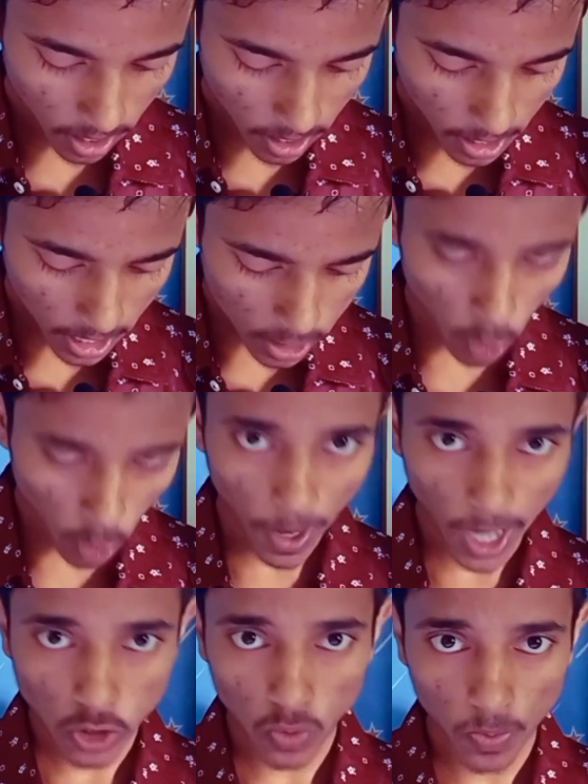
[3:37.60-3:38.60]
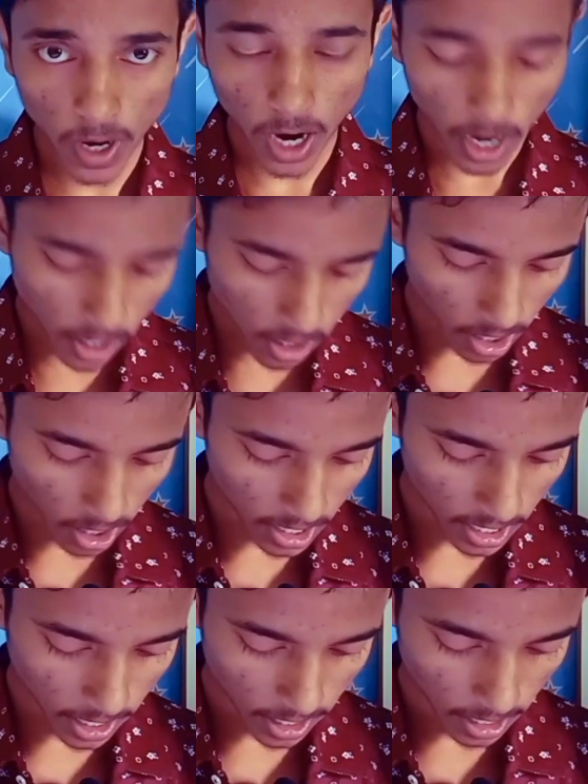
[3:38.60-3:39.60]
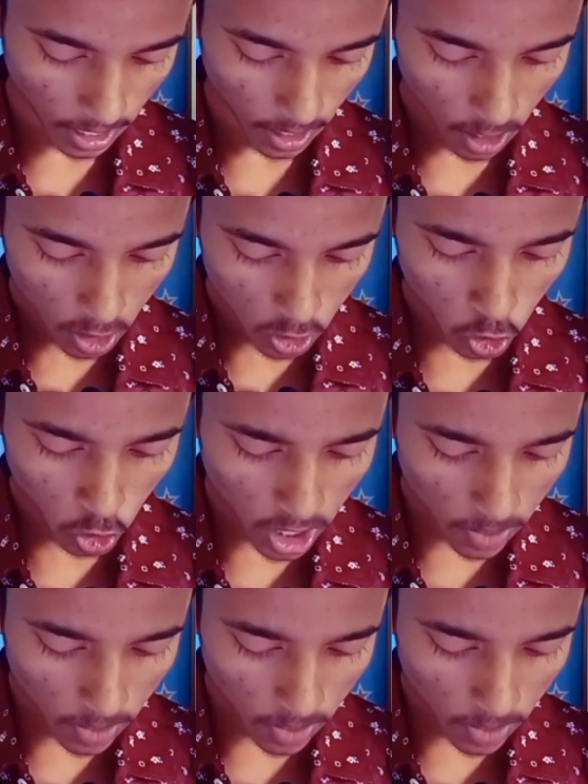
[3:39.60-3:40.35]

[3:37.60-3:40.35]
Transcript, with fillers: एक सौ अर्न कर लिए हैं जो